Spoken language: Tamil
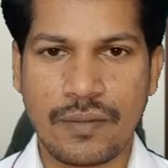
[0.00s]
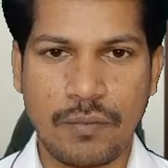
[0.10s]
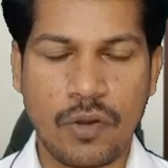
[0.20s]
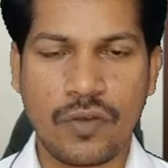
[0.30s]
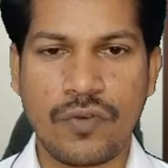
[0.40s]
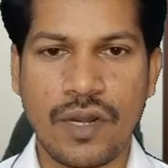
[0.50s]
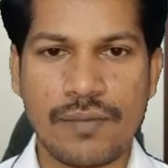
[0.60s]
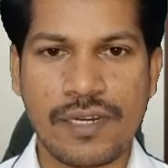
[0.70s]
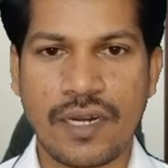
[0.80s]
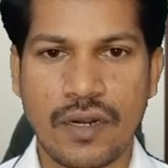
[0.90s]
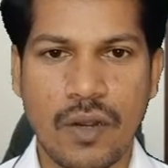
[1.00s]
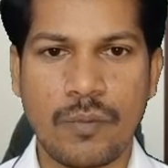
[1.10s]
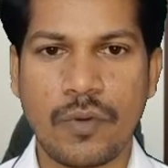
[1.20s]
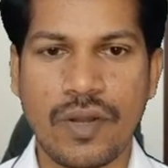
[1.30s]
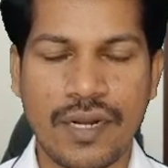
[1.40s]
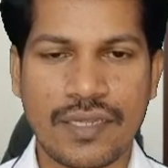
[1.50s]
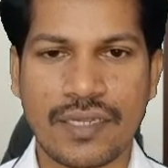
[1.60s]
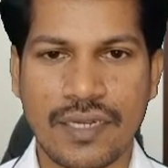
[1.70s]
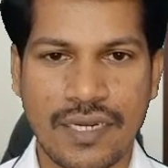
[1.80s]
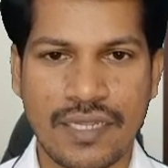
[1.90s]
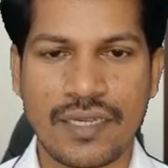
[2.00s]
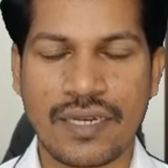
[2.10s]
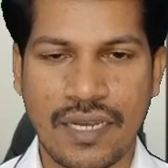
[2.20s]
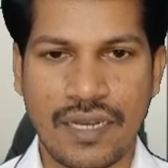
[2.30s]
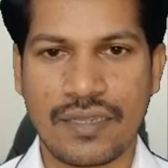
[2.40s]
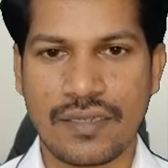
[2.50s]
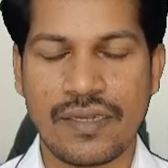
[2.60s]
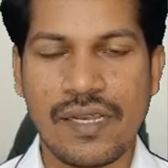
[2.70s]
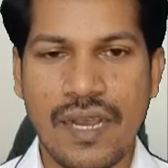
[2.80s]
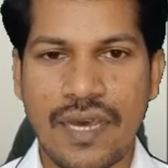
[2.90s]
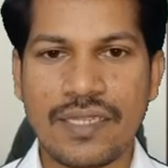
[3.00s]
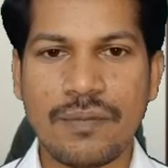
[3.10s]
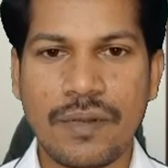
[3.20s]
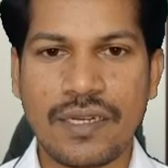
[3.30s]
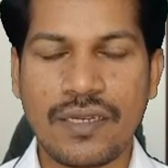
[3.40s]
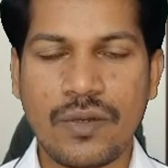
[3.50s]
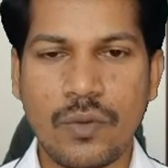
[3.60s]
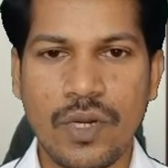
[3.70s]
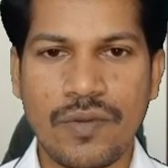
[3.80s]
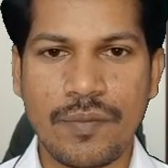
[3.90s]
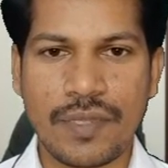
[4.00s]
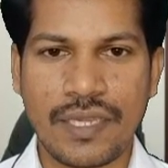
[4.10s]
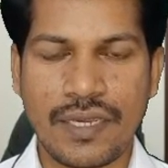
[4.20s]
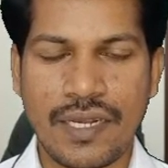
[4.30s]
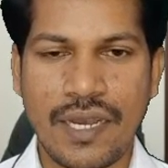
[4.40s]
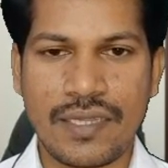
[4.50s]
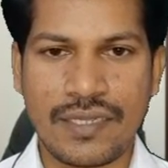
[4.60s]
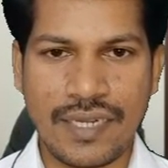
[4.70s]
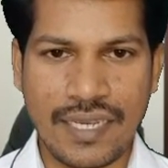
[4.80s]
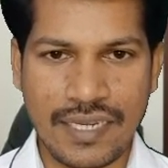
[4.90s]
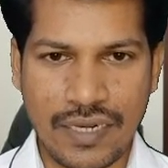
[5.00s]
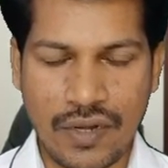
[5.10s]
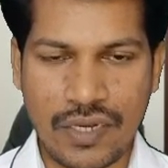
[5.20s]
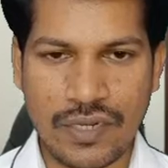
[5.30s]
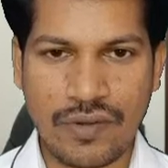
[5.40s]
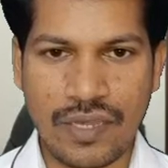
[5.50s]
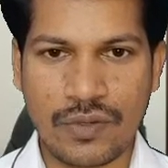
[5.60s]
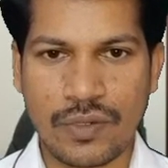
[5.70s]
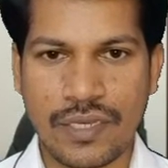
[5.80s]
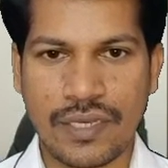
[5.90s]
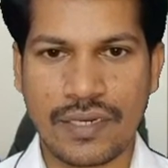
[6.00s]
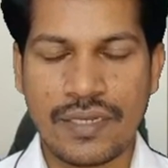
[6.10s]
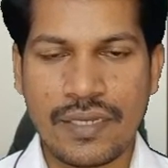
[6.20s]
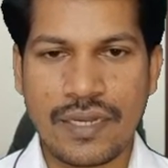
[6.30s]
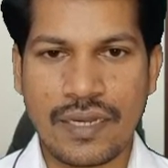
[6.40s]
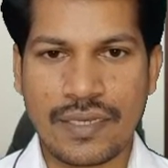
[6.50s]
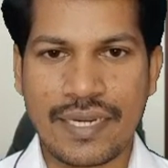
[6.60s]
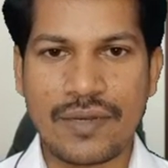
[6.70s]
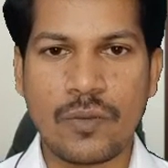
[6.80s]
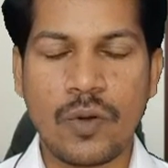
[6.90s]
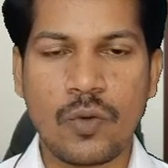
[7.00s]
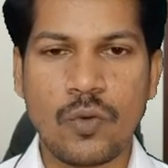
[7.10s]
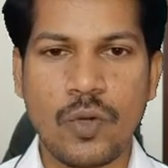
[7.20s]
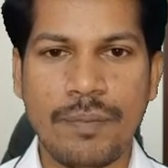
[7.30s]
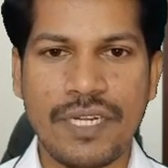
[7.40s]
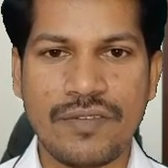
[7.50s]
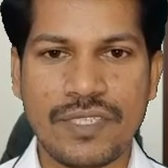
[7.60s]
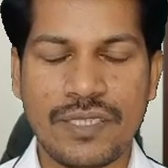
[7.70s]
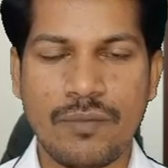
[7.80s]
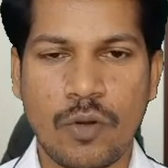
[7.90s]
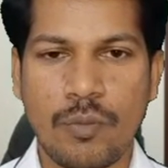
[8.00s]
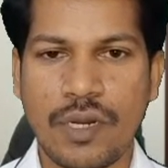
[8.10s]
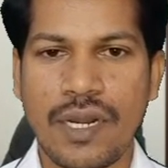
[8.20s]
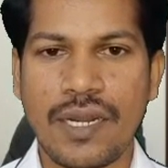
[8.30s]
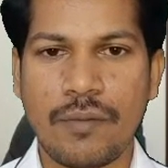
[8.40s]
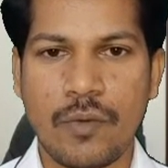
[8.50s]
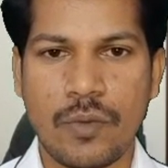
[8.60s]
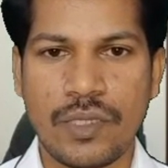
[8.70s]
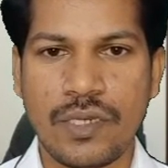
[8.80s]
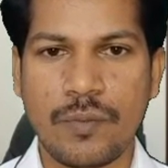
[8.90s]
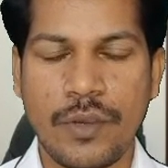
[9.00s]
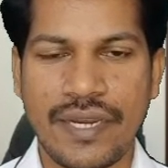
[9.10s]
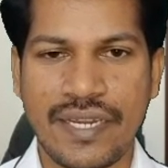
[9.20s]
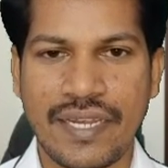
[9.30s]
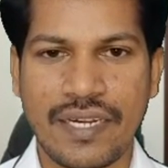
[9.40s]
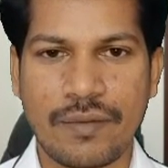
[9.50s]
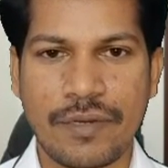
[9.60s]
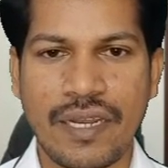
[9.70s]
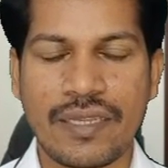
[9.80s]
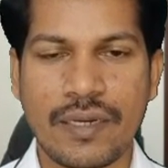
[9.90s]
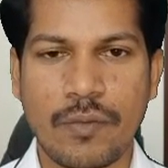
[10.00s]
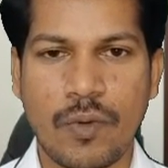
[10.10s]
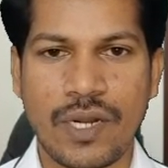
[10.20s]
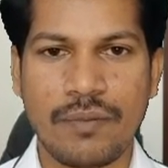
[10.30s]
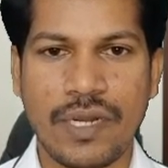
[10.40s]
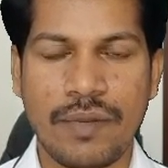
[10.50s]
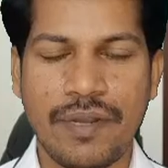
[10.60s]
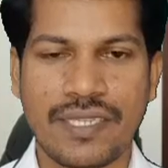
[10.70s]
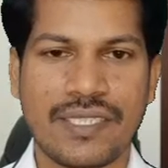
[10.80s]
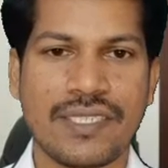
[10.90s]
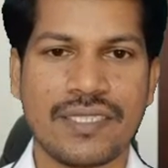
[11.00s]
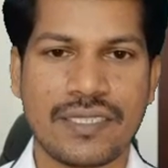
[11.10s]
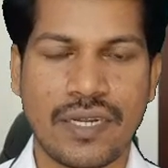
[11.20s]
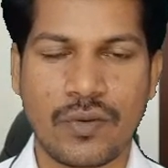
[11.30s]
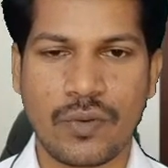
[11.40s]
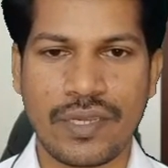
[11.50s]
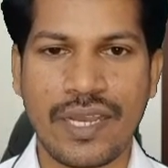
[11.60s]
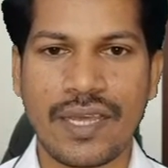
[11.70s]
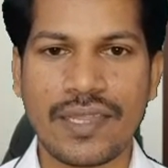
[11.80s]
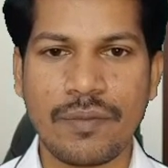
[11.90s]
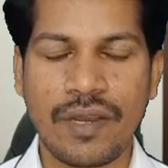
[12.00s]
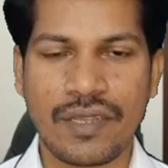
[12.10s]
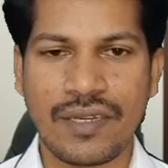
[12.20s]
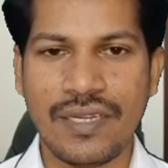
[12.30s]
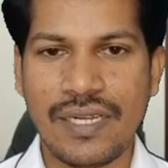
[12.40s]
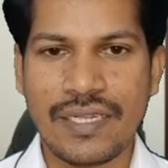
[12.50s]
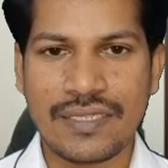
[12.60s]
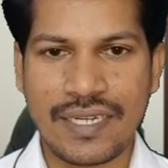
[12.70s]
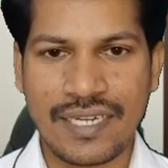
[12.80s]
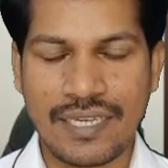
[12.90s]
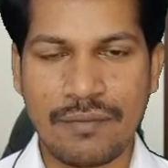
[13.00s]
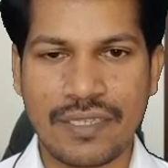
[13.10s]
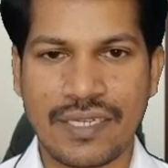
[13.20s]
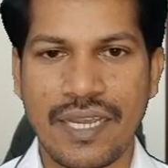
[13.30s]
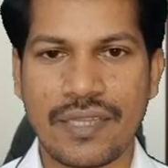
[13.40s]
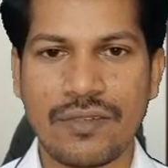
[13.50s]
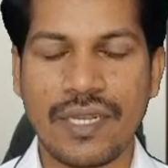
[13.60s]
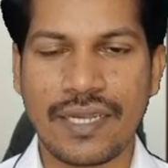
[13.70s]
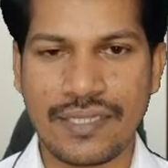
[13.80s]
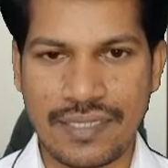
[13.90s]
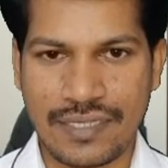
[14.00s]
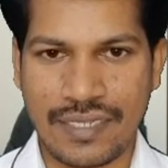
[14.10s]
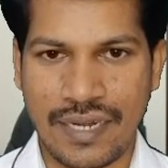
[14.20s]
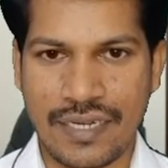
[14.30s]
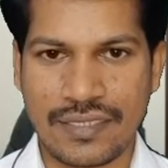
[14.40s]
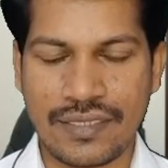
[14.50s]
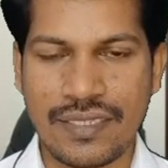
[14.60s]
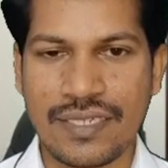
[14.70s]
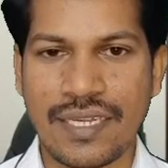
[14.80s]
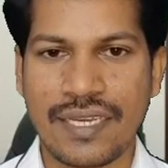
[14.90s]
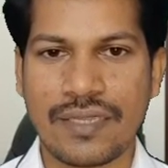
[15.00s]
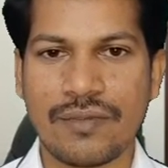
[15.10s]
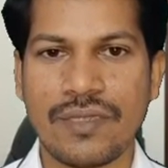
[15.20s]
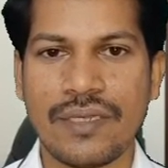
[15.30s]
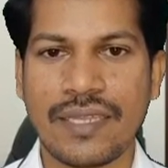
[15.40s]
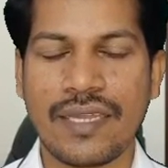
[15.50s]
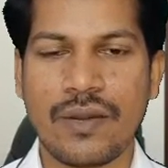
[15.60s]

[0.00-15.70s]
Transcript: ப்ரோனோஃபால் அப்படின்ற காம்பவுண்ட் அடுத்தடுத்த கட்டத்துக்கு நகருது அதன் பிறகு கூடவே பார்த்திங்கன்னா அது இன்றைக்கி நாளடைவில் அதனுடைய ஏன்னா ஒரு குறிப்பிட்ட விஷயம் ரொம்ப நாள் நம்ம ஒதுக்கு போய்கிட்டே இருக்குது அப்படின்னா அது நம்ம உடம்பு எல்லாமே ரெசிஸ்டன்ஸ் ஆகும் இல்லையா அந்த மாதிரி தான் ஜெனட்டிக் பேஸ்லேயும் அது வந்து ரெசிஸ்டன்ட் ஆகிடுச்சு இன்றைக்கி அது வந்து எந்த